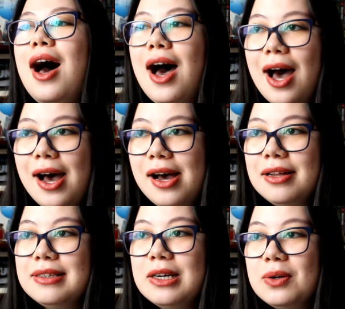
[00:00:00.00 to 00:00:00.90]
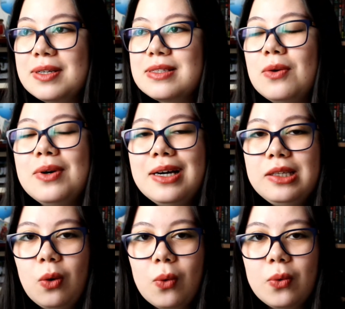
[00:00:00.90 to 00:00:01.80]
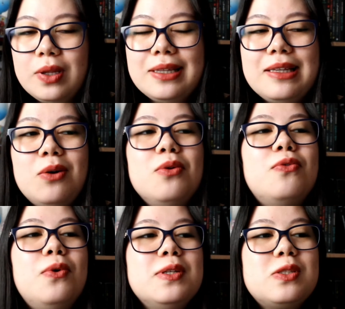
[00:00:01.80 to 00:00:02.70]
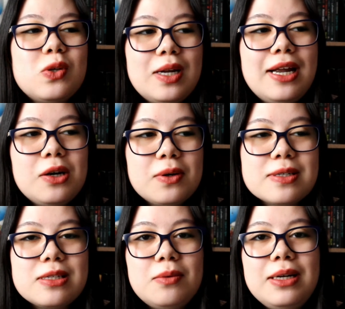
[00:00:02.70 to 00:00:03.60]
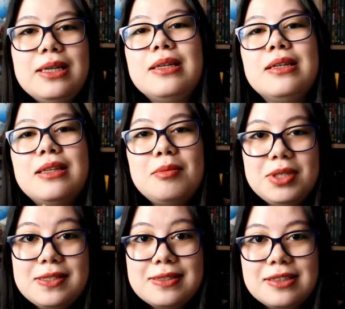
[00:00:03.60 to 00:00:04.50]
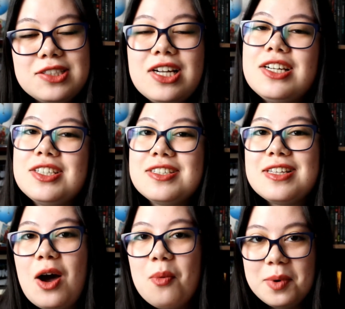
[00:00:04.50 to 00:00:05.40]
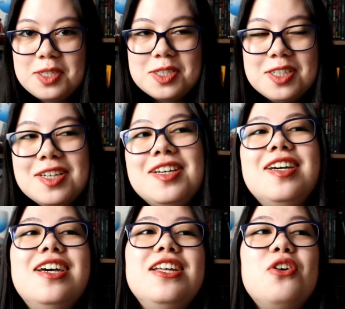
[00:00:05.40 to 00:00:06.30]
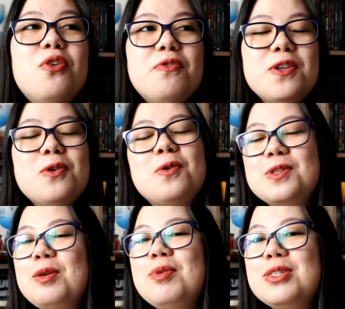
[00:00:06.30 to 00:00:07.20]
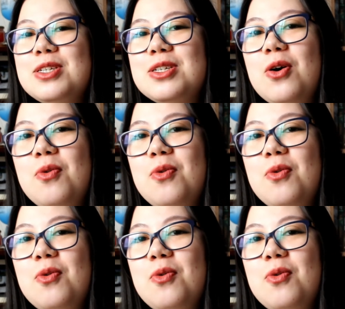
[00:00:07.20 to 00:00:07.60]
a decoração ganhou. Então eu vou adicionar a decoração ali na minha estante. Ela já está arrumadinha. E eu confesso que eu gostei bastante da